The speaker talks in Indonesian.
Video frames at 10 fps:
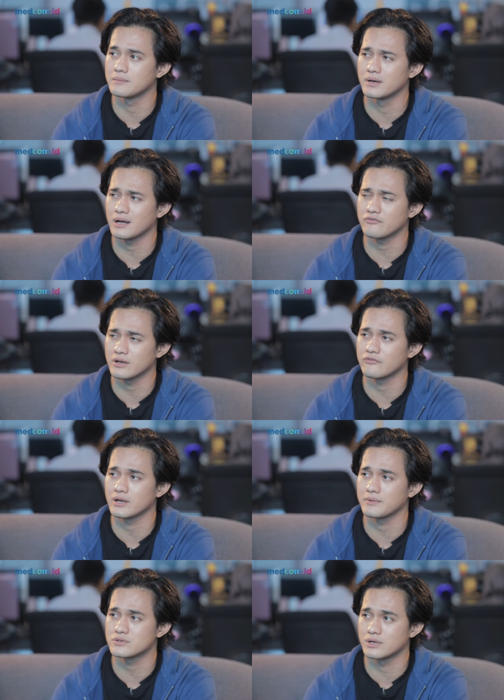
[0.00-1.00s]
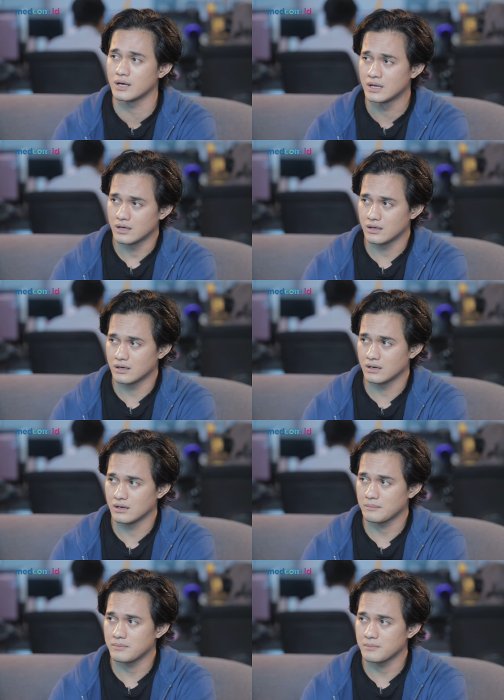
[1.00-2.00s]
dan bahkan film-filmnya juga
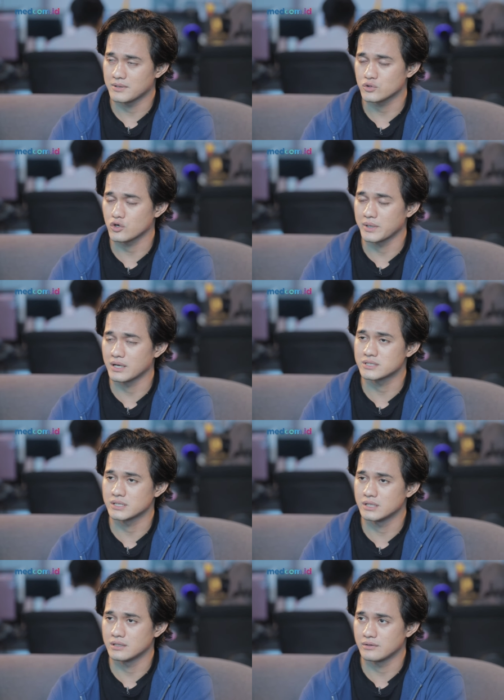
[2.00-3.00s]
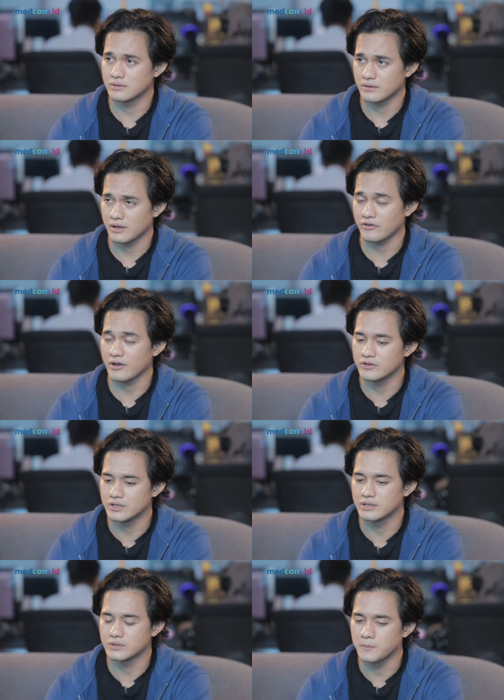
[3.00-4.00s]
uh, apa masuk nominasi FFI
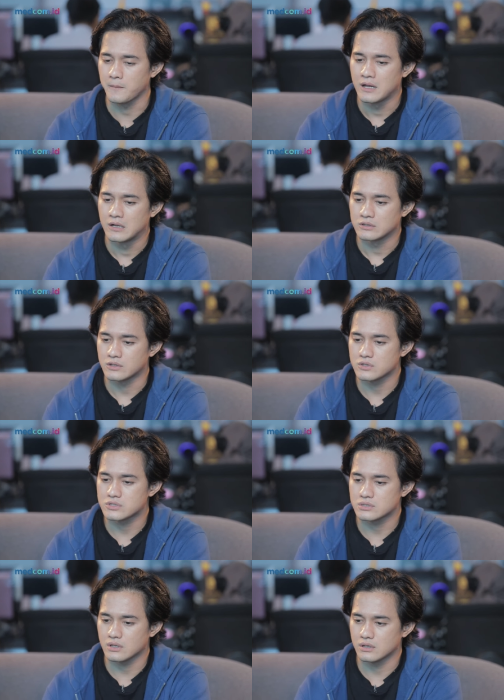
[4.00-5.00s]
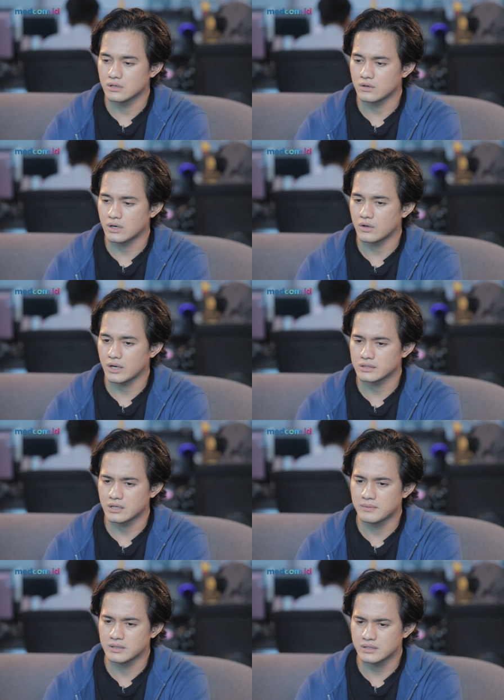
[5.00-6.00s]
gitu. Terus eh, orang-orang uh, yang
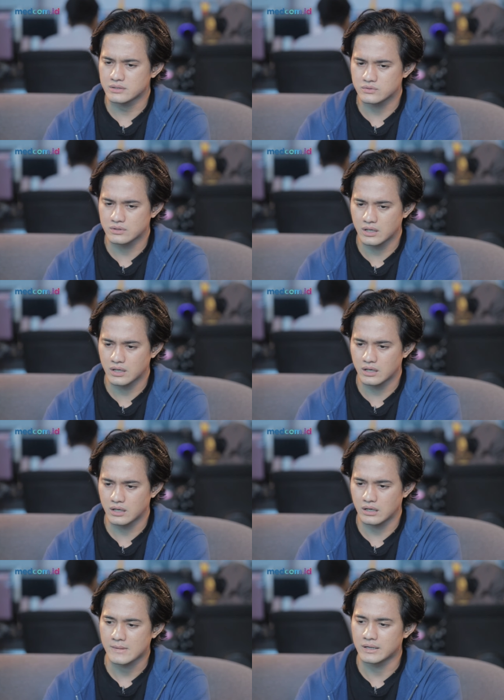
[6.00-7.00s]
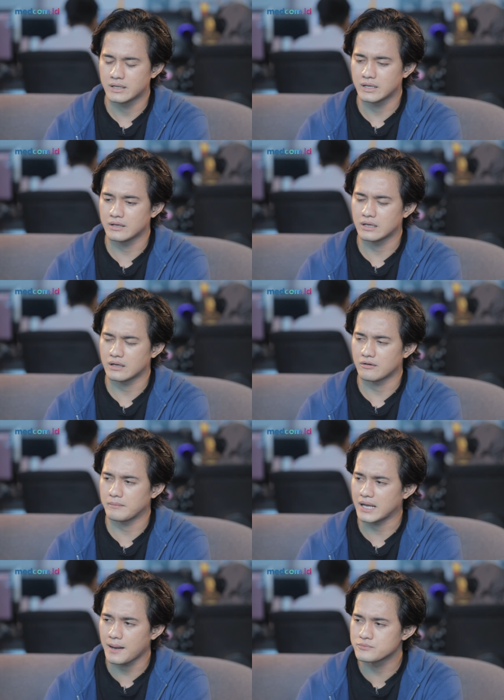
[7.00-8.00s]
terlibatnya juga uh, dari
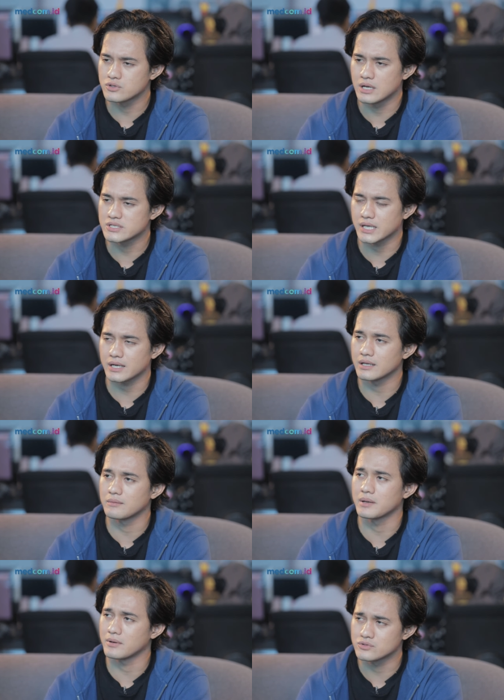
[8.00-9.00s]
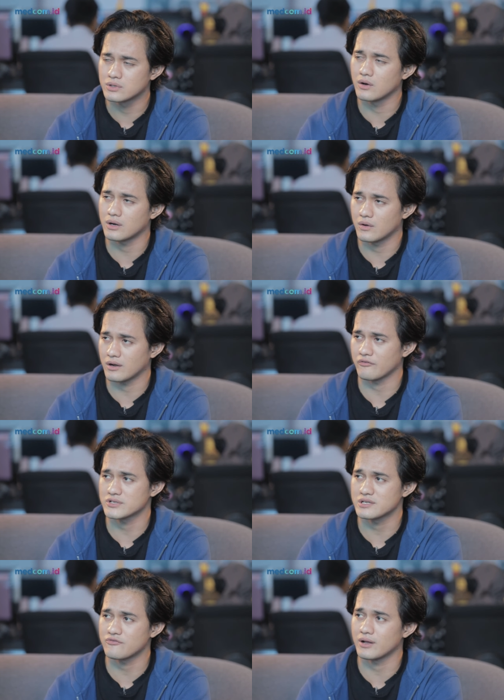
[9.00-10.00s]
make up juga Cherry yang memang juga orang-orang
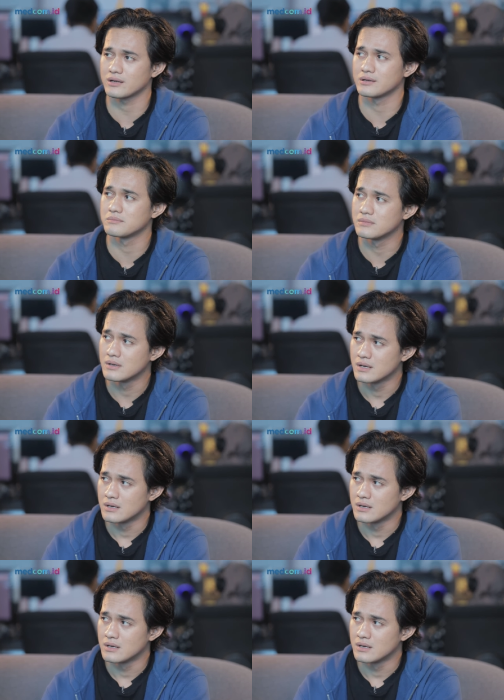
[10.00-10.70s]
festival dan